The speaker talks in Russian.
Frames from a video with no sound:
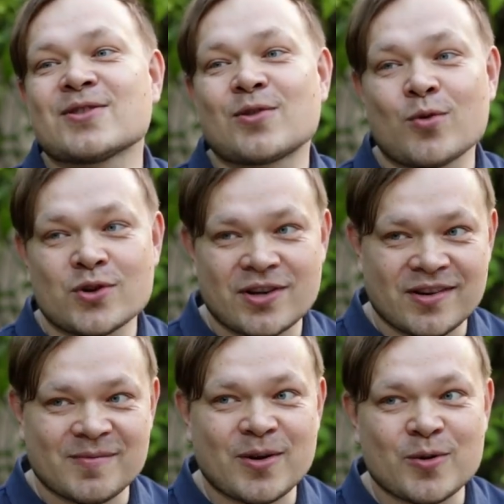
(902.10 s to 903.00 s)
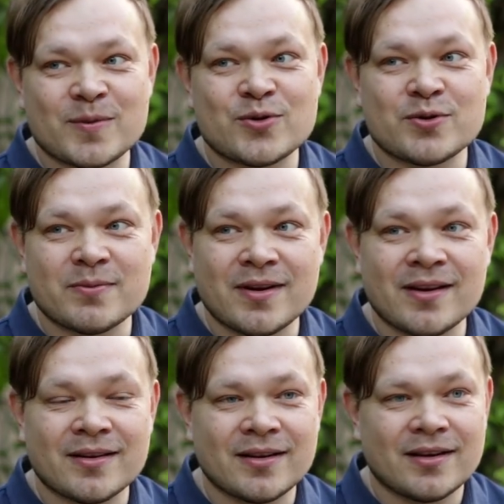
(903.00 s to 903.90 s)
строчкой в моем
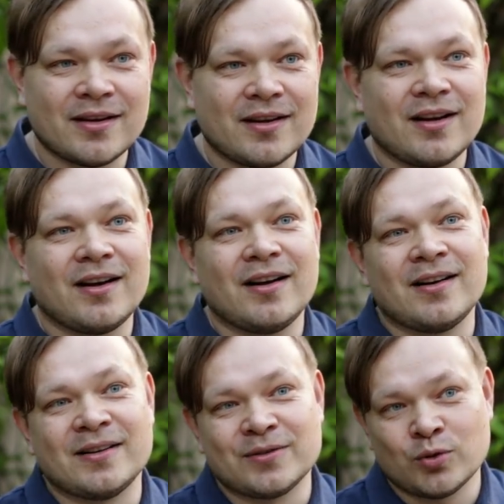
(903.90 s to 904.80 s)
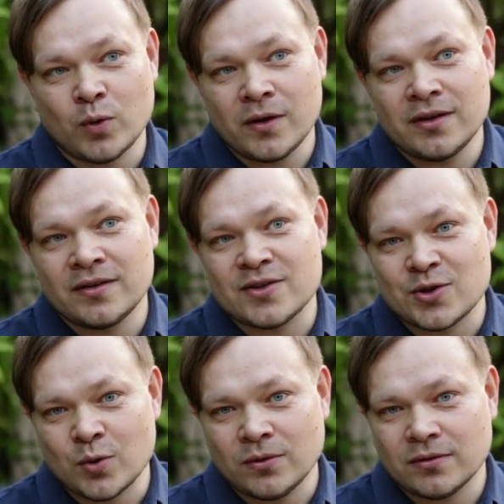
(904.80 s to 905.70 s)
резюме, а, но и
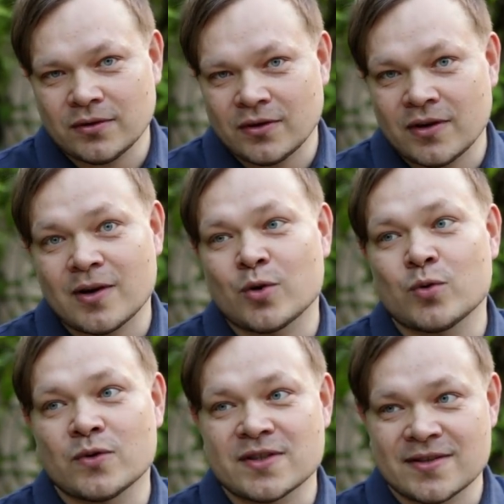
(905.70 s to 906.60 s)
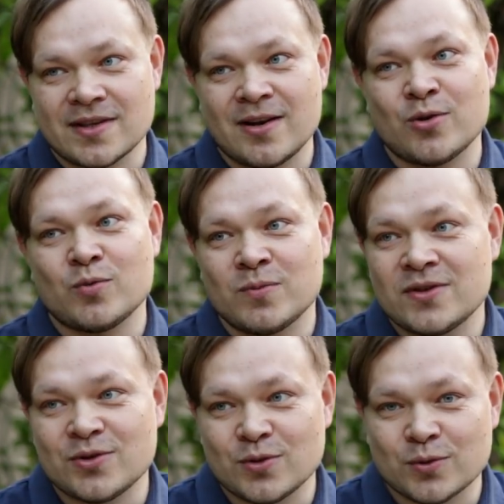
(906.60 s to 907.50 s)
несет какую-то социальную
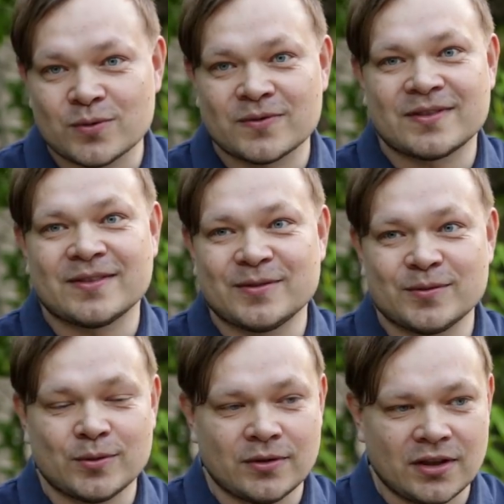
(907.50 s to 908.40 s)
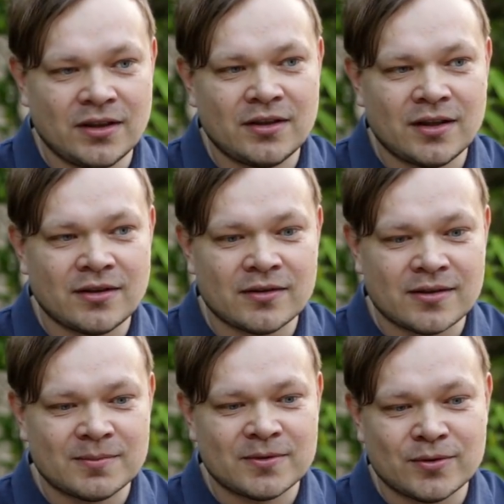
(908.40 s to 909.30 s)
миссию. Вот, и это
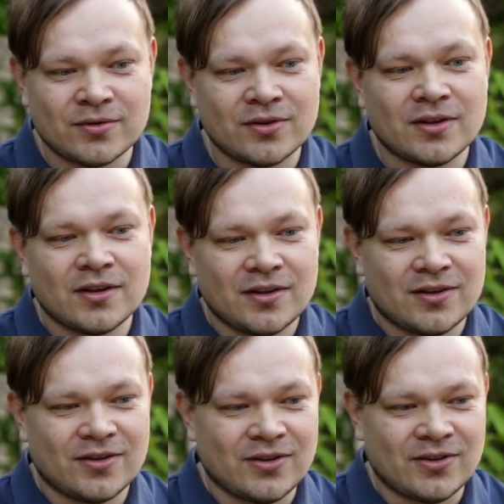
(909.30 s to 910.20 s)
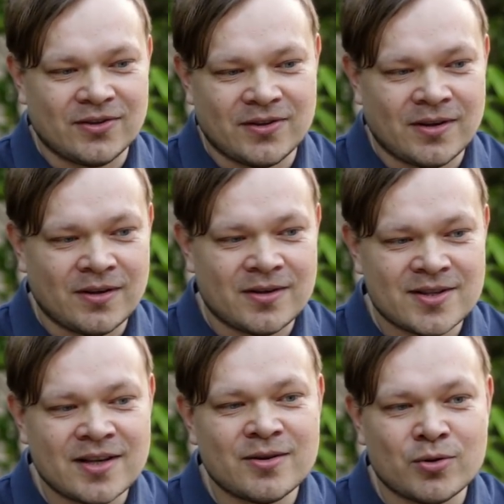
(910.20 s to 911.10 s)
как бы вот
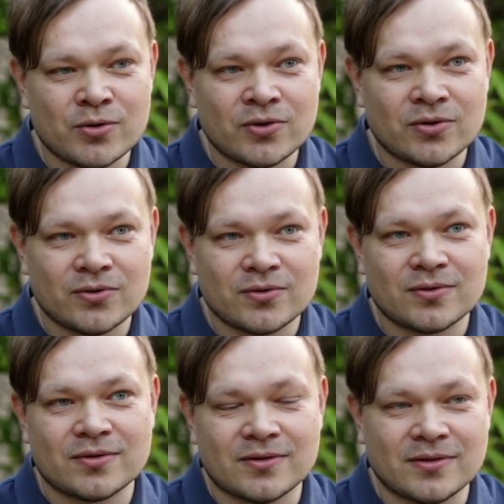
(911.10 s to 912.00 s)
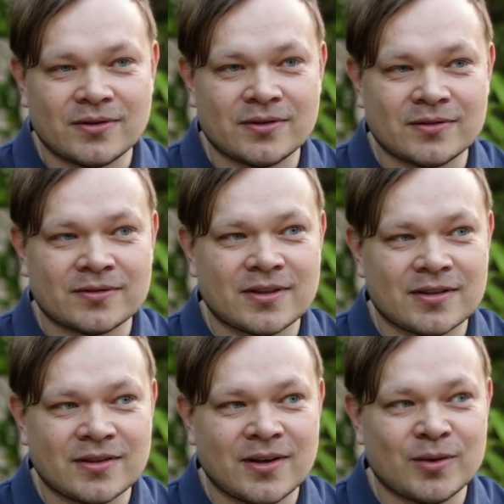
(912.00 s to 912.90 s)
резонирует а,
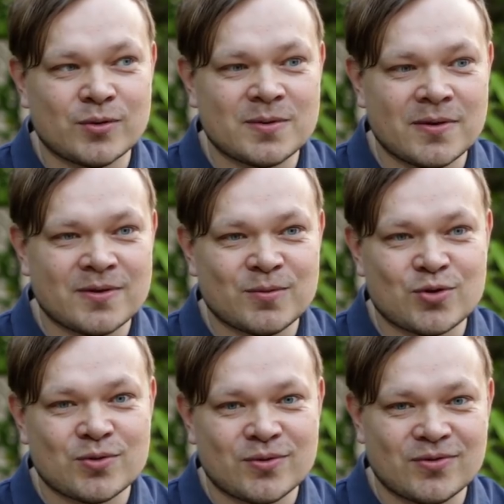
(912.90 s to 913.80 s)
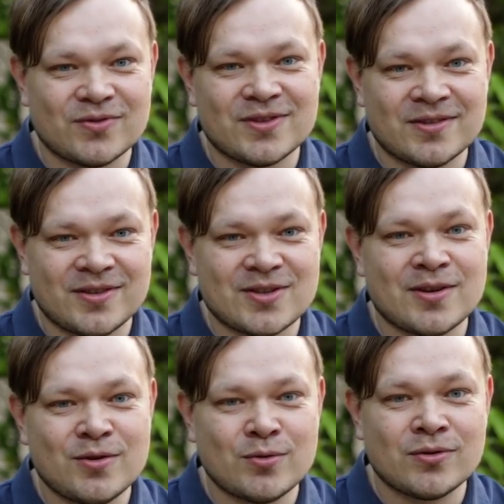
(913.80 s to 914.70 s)
когда у тебя немножко
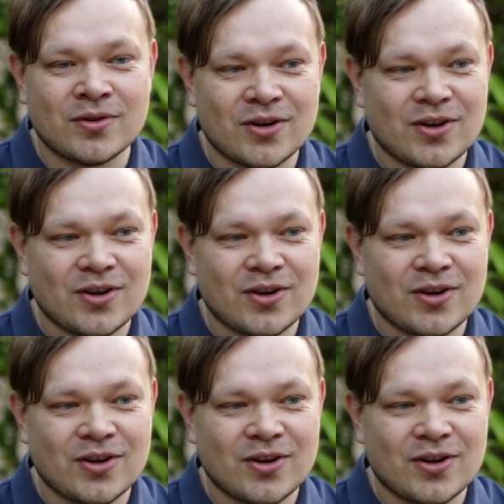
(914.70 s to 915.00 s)
резонирует,